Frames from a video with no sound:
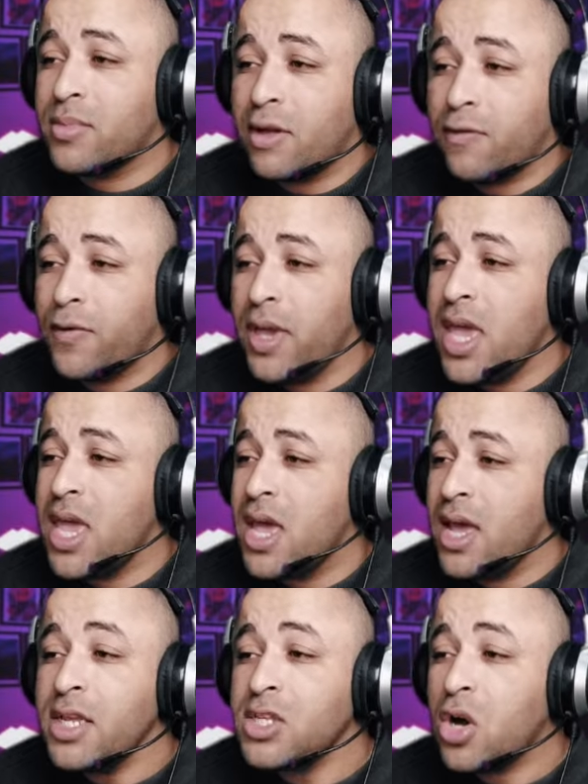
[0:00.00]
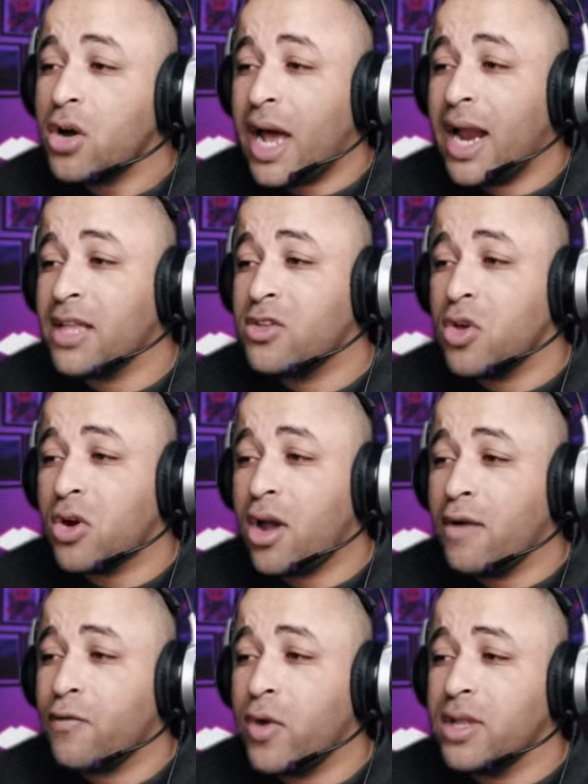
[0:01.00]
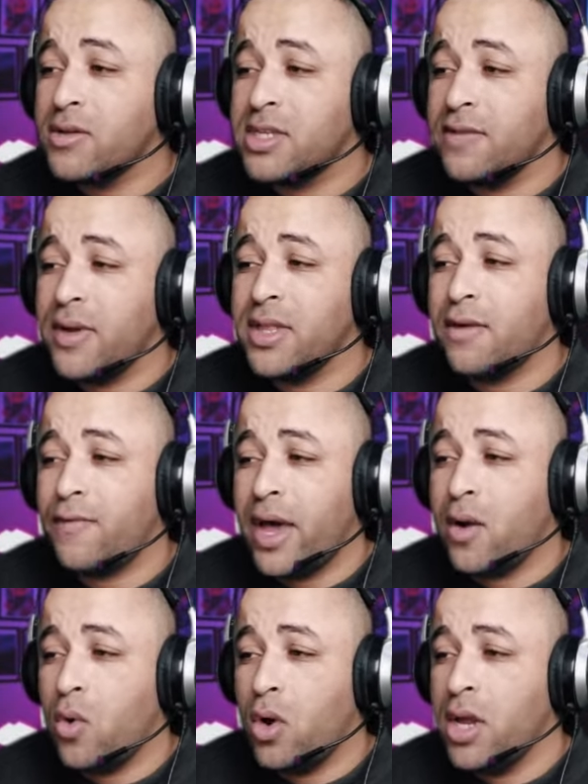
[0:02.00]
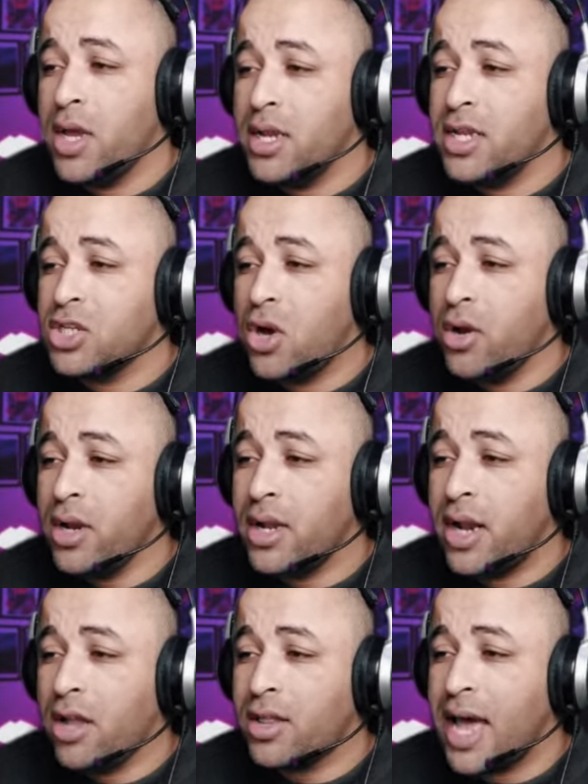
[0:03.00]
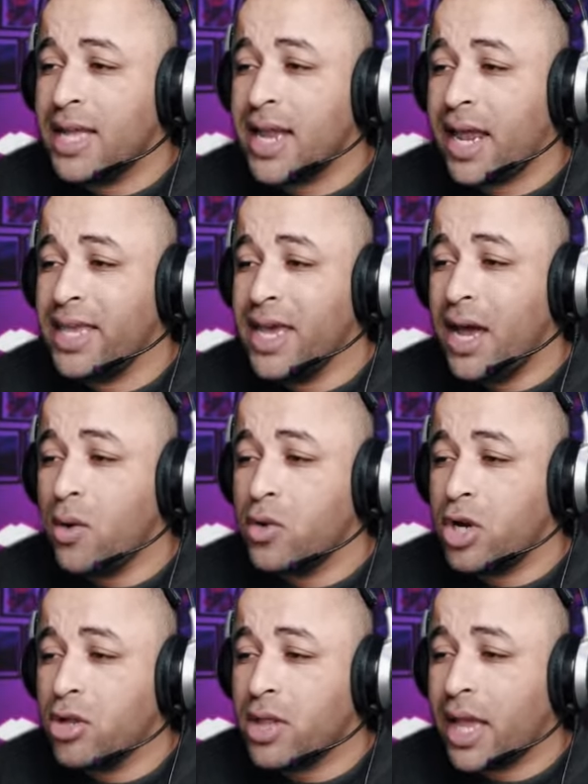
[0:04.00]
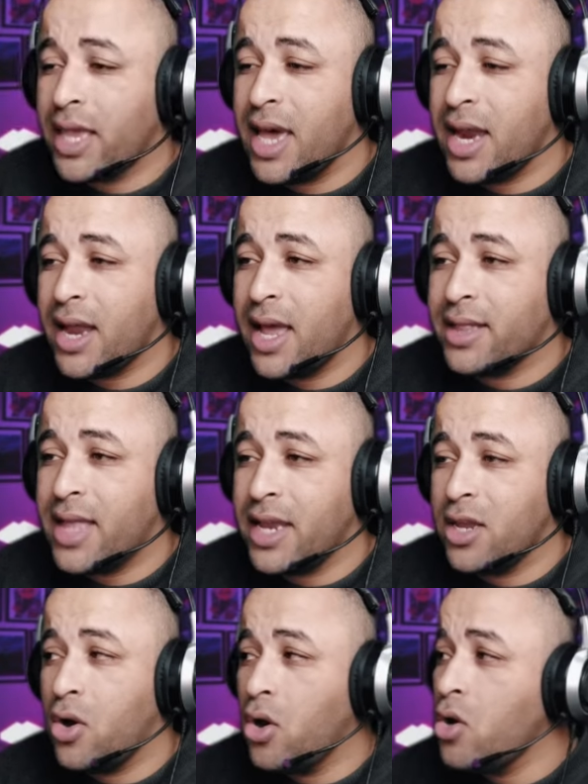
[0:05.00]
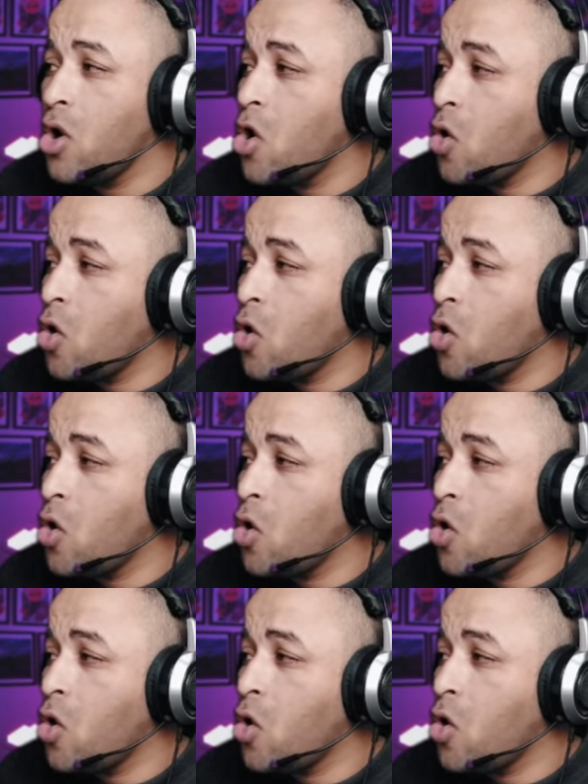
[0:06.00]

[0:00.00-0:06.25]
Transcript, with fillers: مطفيه نيجي هون على تورن اوف ويندوز ديفندر فاير وول نيجي هون نحط هذا الخيار ونحط الخيار الثاني هون